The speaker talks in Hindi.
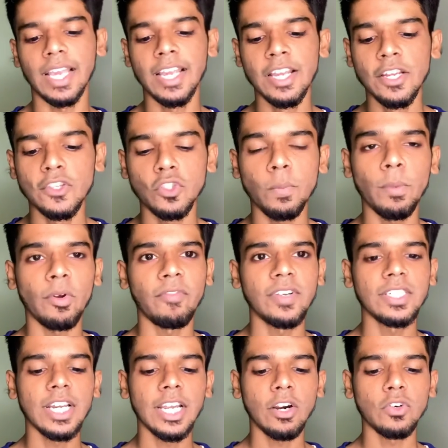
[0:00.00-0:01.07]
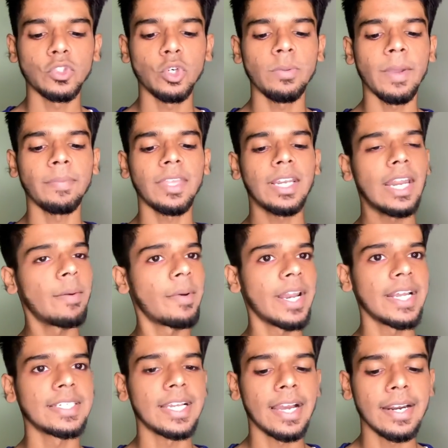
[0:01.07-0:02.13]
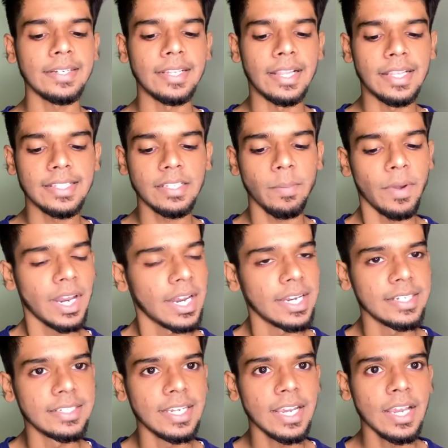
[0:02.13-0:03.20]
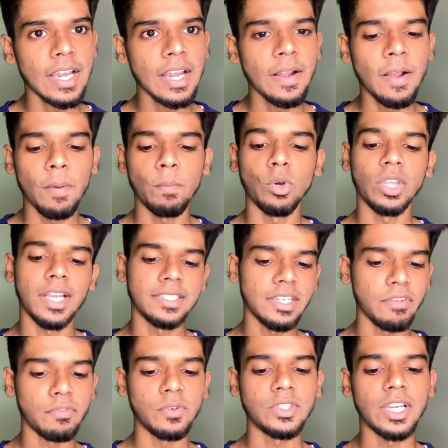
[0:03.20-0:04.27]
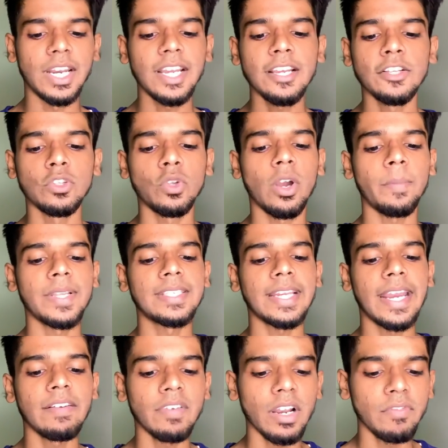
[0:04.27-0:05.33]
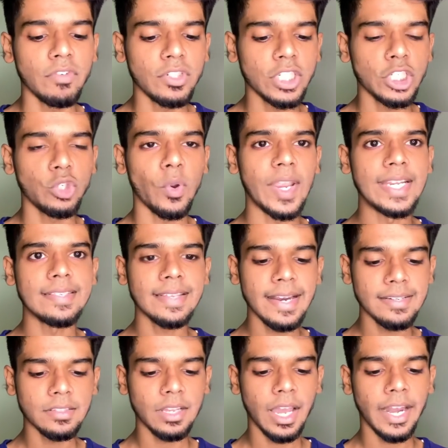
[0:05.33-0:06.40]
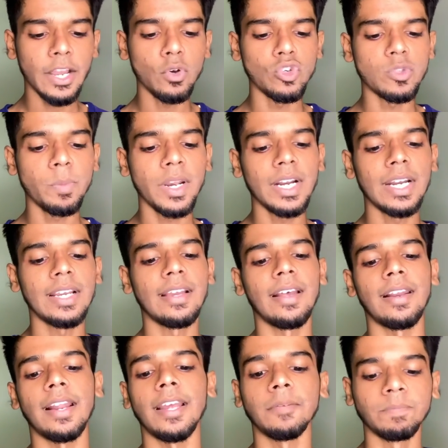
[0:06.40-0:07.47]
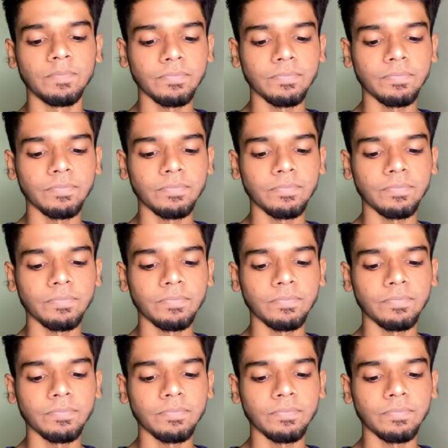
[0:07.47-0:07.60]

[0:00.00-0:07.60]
है सो प्रोफेशनल अकाउंट जो भी अब तक नहीं बनाया जाकर जल्दी से बना लीजिए बहुत अच्छा फीचर है तो हमें सेकेंड वाला फीचर जो इनसाइड दिखा रहा है उस पर क्लिक करना है